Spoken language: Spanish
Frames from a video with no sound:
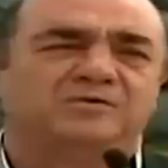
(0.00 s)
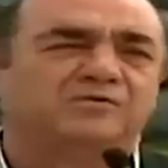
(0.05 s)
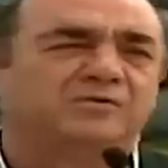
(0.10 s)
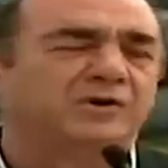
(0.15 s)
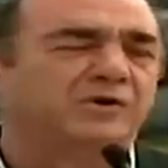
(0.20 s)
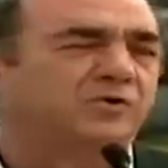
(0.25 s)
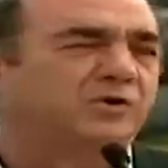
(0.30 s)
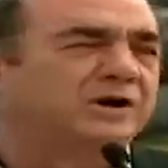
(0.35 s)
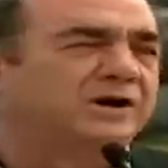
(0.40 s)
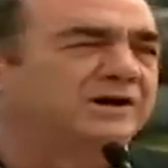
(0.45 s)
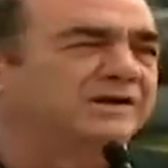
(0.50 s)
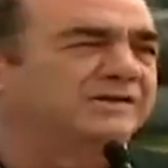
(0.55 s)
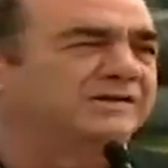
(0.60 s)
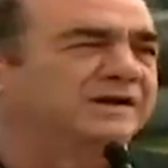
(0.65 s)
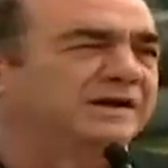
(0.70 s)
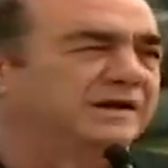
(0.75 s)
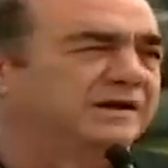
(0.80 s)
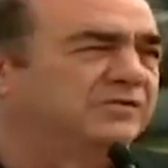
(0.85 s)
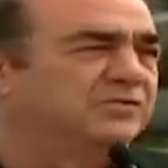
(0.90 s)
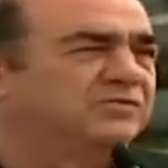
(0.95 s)
fue
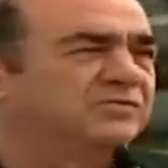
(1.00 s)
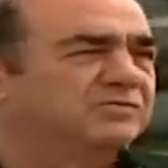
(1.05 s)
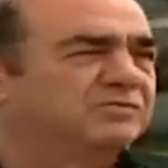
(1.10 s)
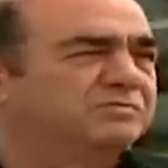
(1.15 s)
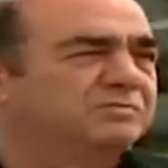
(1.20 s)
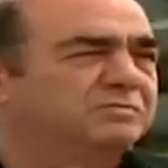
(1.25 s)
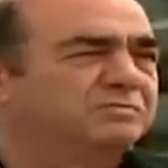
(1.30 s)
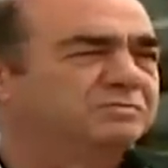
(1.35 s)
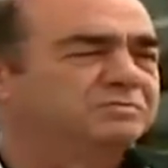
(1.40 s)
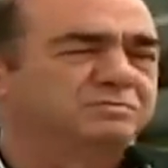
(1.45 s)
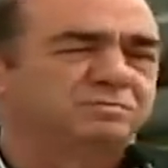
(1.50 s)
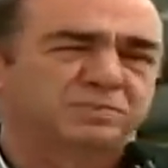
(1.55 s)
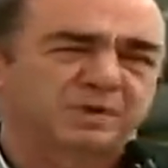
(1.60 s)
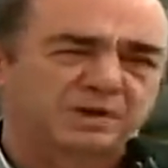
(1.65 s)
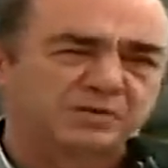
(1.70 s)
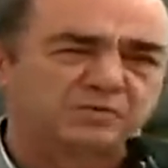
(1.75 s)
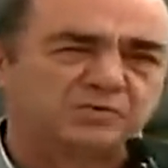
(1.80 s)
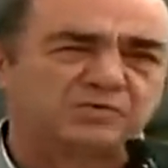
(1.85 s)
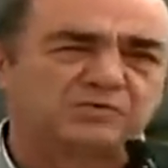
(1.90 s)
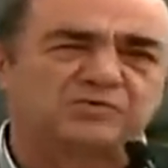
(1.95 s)
localizados
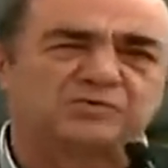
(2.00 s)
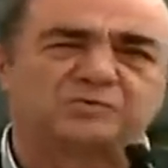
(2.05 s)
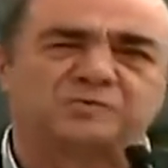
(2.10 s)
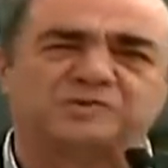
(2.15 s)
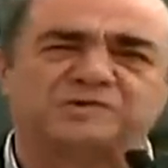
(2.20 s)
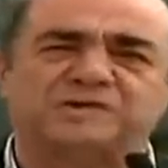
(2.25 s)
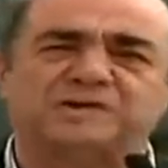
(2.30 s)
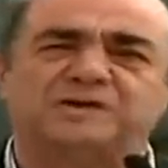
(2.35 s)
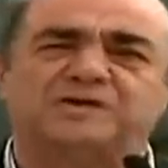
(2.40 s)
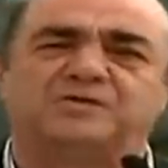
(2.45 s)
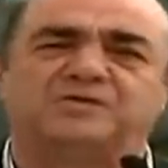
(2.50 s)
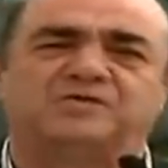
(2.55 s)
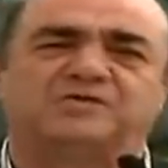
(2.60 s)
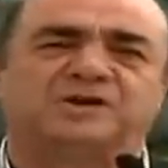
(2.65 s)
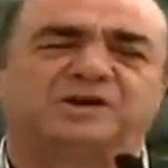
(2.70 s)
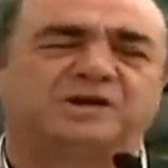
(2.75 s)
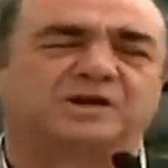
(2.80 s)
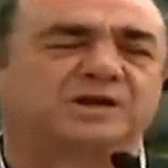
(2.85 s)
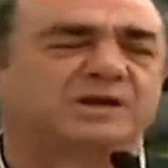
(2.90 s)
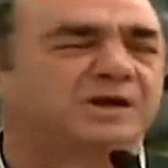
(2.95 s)
algunos domicilios
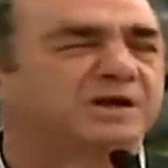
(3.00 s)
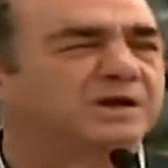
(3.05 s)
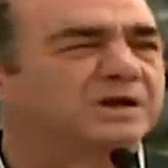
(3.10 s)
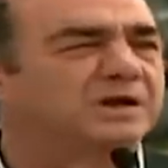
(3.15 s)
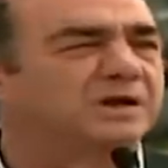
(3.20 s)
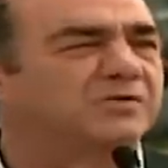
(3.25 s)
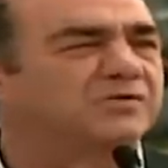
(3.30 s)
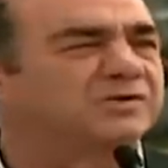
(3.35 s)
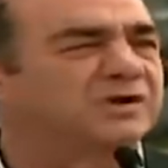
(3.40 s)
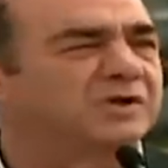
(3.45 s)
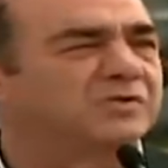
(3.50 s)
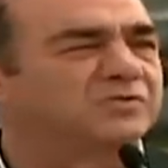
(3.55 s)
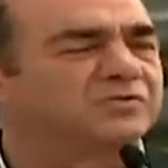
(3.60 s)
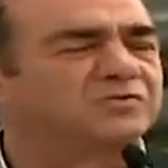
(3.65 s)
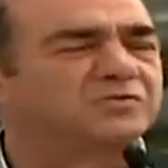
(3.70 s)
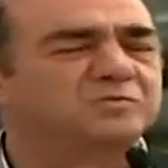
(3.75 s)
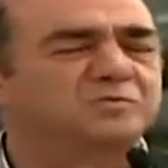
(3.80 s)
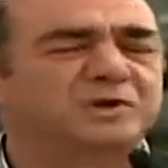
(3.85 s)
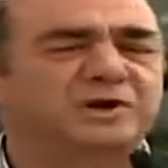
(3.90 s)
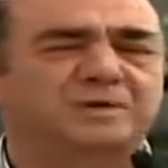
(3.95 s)
que, en los que
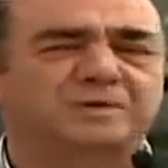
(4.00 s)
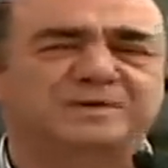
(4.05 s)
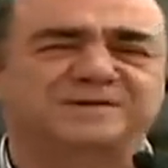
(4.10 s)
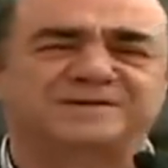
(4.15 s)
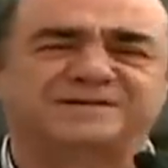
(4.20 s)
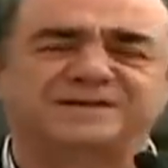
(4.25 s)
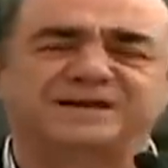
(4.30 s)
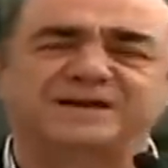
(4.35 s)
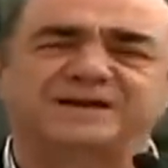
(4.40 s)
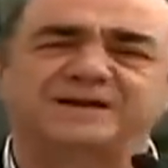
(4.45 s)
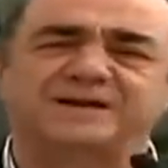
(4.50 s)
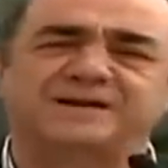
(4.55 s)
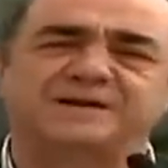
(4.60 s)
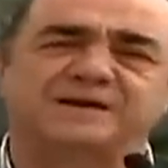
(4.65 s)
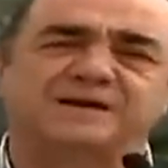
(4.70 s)
acostumbraba estar